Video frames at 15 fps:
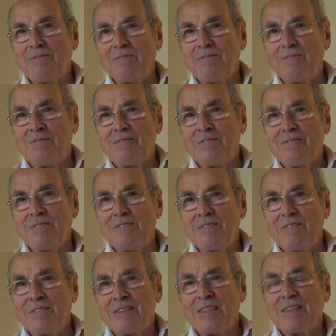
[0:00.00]
Ah oui, pour
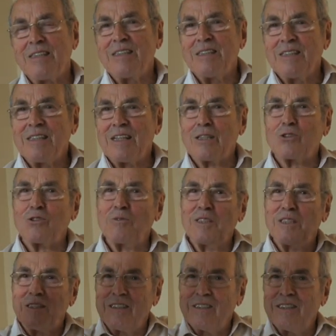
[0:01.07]
qu'il y ait un petit. La
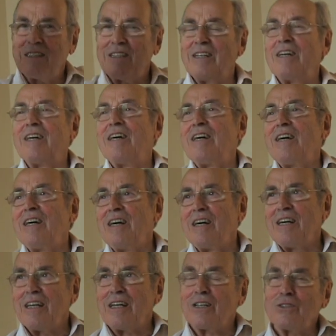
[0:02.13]
cheminée.
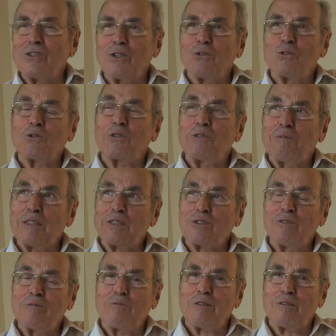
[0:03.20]
Et quand j'ai construit ma,
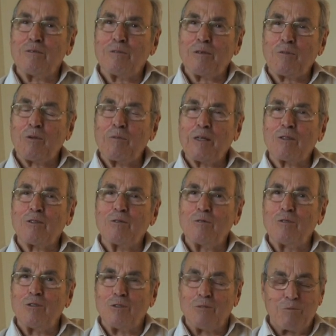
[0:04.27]
ma, première
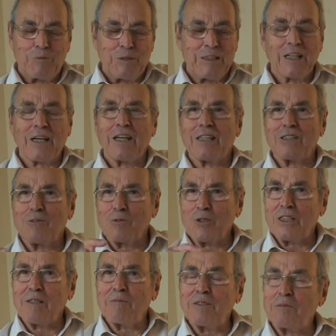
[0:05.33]
pizzeria dans mon
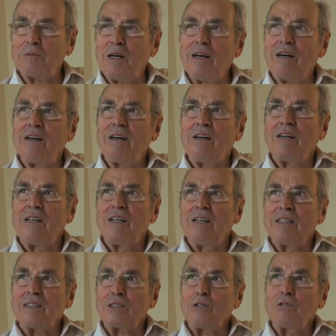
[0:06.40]
établissement,
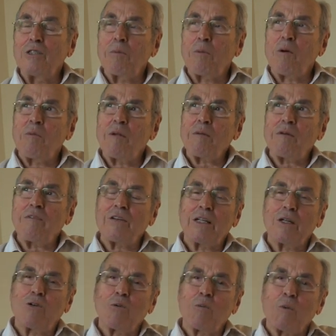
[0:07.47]
j'ai eu des problèmes avec
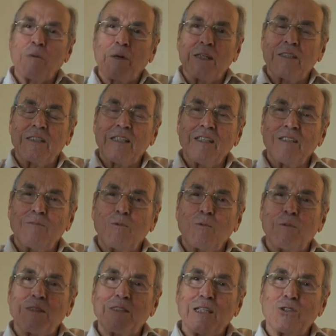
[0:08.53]
les copropriétaires pour
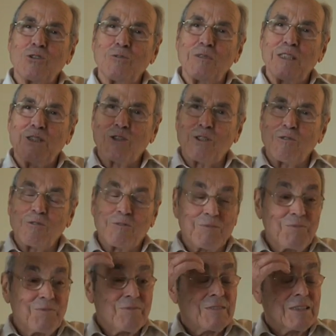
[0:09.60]
passer la cheminée jusqu'en haut.
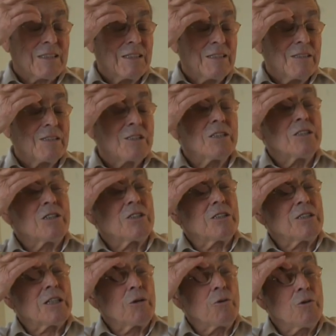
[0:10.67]
Hein, je,
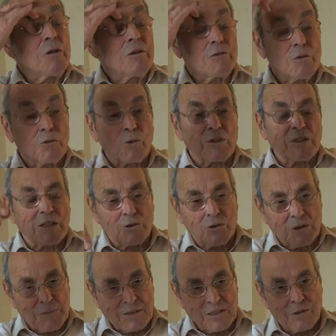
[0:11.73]
les ai eus avec l'autorisation,
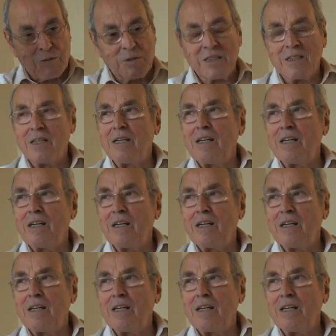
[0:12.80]
j'ai sais que je voulais.